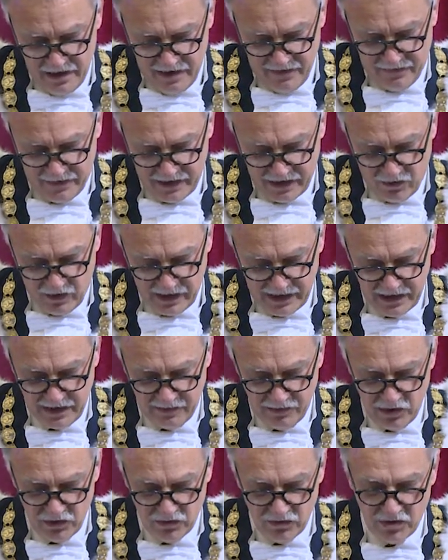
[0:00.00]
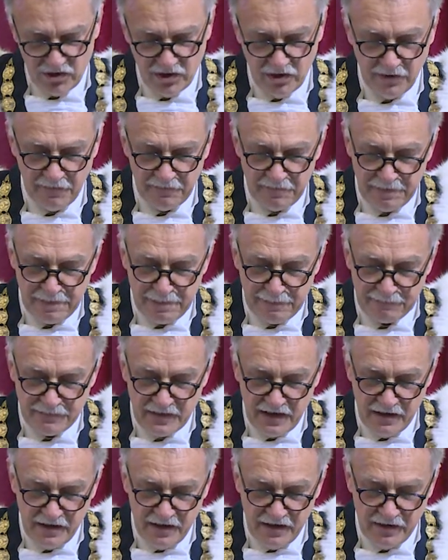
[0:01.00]
fra qualche minuto.
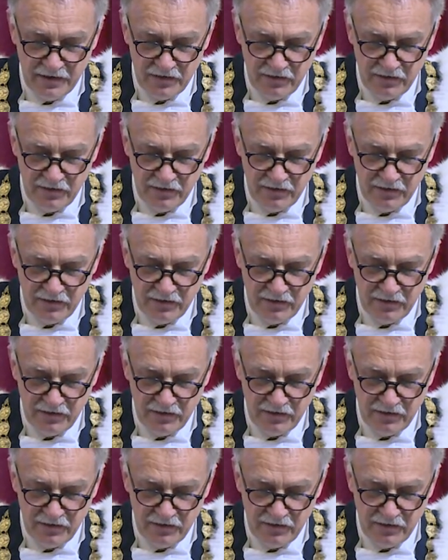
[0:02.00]
Eh,